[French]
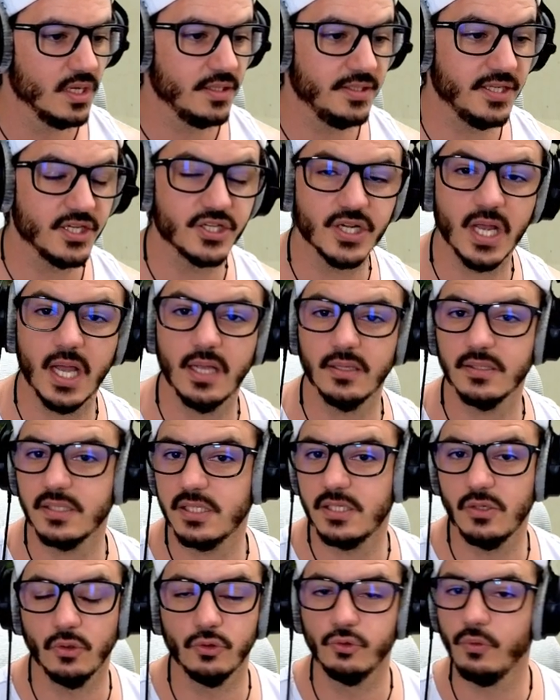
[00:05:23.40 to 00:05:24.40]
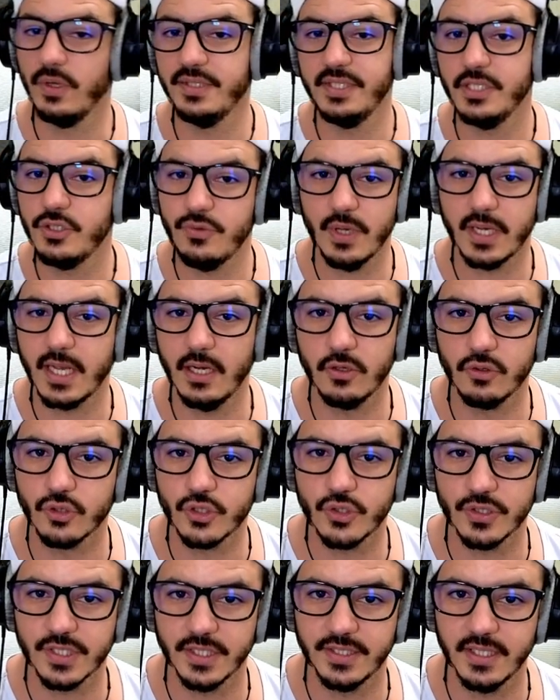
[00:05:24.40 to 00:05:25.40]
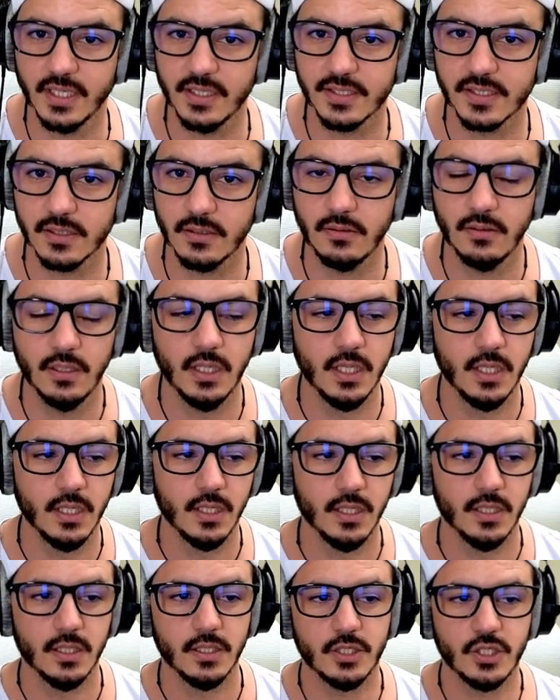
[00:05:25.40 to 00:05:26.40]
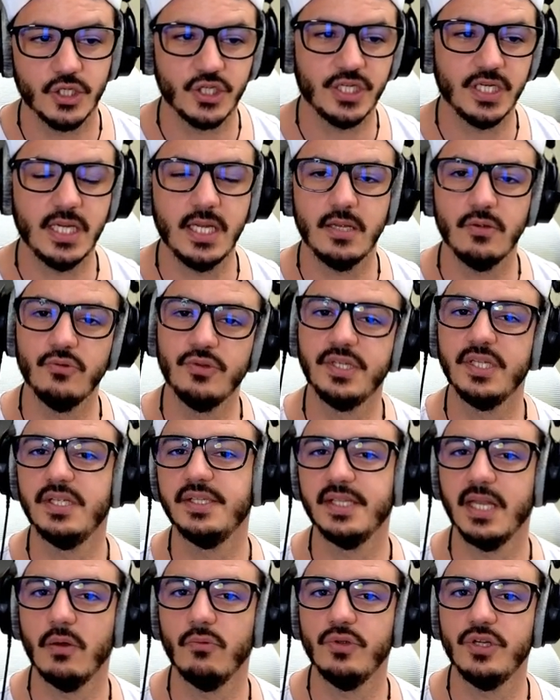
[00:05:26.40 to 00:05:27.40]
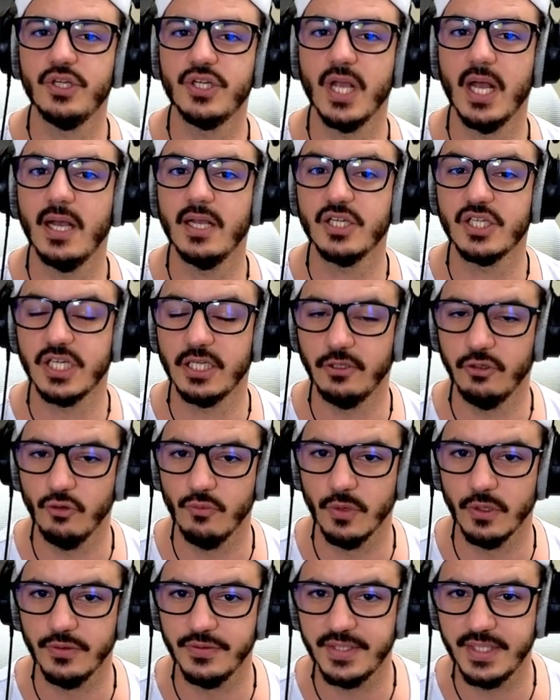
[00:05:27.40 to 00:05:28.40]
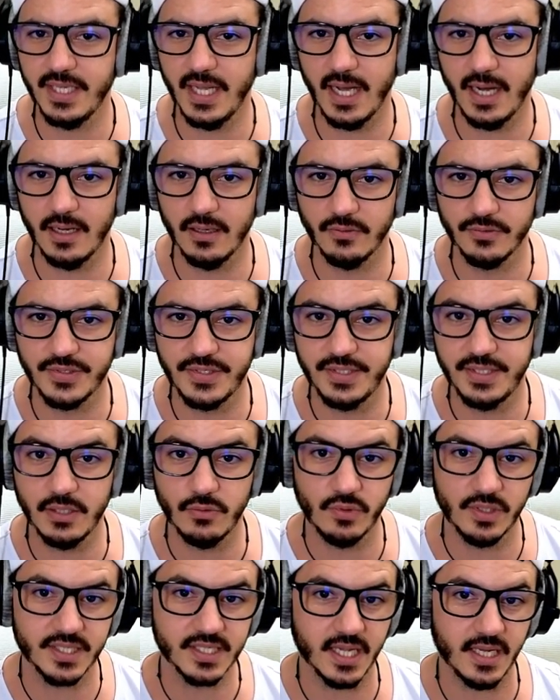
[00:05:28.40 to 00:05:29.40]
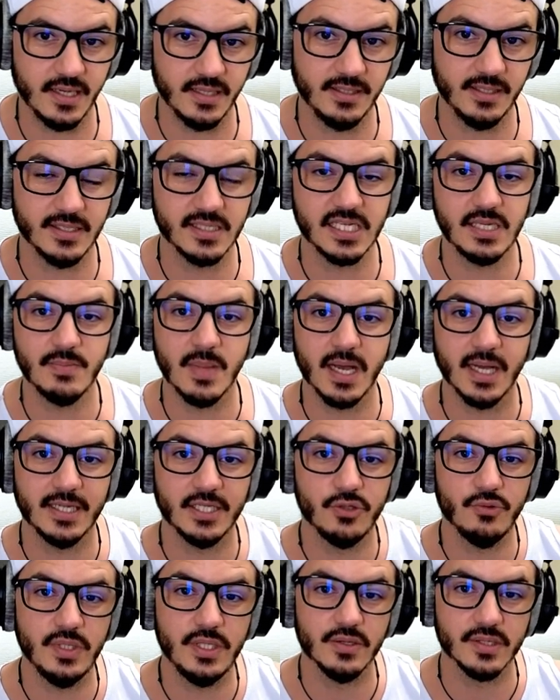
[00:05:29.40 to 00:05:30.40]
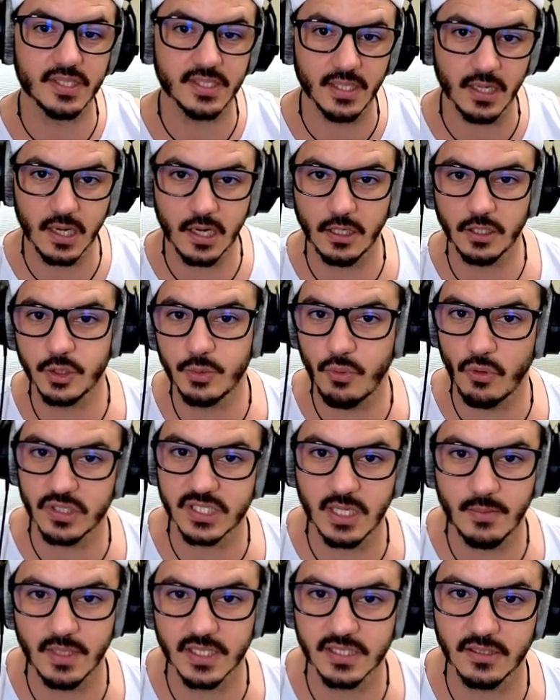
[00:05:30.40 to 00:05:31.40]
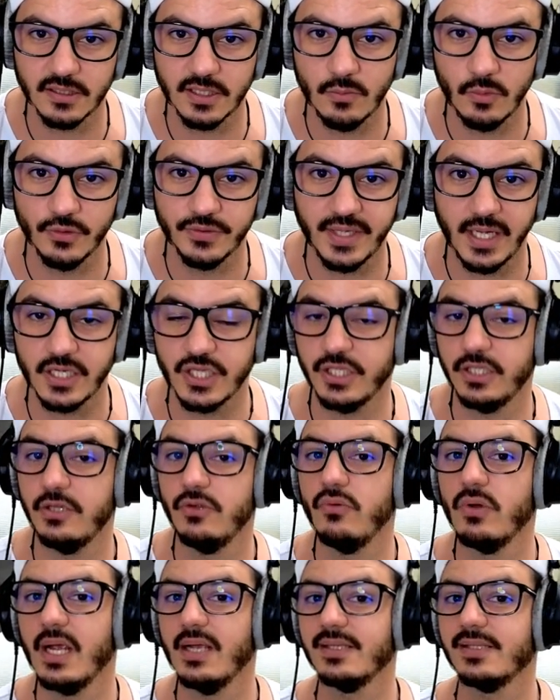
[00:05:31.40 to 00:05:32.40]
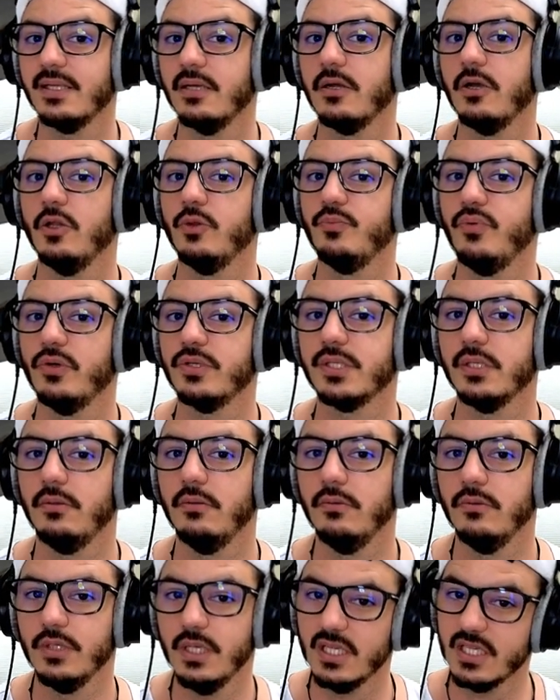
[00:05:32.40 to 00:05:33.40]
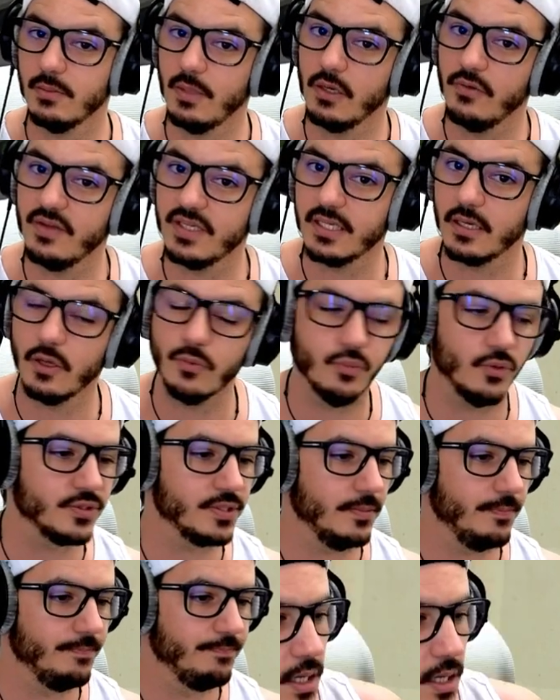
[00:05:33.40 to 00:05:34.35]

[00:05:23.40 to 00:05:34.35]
Déjà, si on doit déduire quelque chose d'intéressant, j'ai utilisé la Ouija, j'ai demandé à l'entité où est-ce qu'elle était, ce qui m'a réduit de 50% ma santé mentale. J'étais donc à 50%. Et ça m'a enlevé 50%.